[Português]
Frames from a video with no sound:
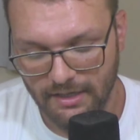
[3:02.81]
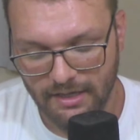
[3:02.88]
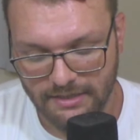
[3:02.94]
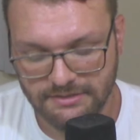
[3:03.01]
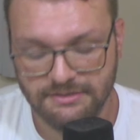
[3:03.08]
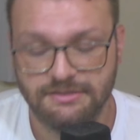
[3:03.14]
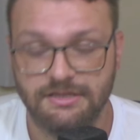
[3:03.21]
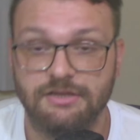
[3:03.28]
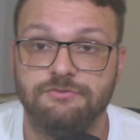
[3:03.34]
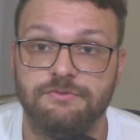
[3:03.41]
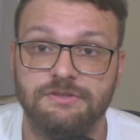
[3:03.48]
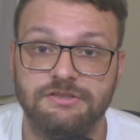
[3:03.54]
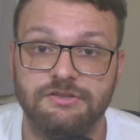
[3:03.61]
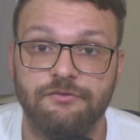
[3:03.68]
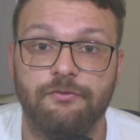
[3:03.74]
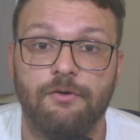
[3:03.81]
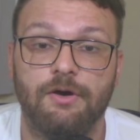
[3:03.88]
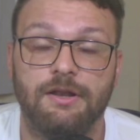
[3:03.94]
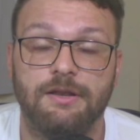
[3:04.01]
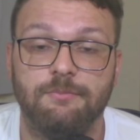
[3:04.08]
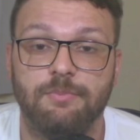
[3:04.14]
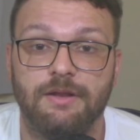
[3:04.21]
A gente tem Juiz de
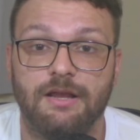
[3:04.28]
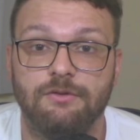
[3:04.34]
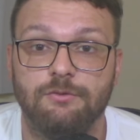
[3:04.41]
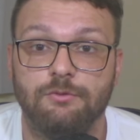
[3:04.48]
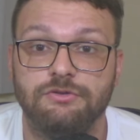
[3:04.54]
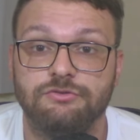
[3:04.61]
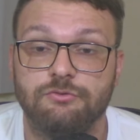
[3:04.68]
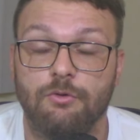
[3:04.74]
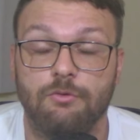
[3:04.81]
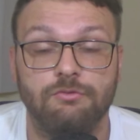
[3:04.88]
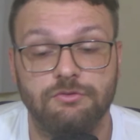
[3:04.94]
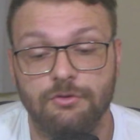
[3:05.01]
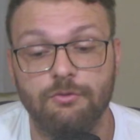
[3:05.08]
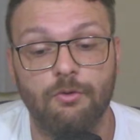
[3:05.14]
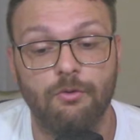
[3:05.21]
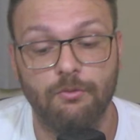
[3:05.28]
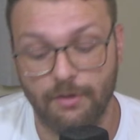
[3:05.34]
Fora, Imperadores contra o,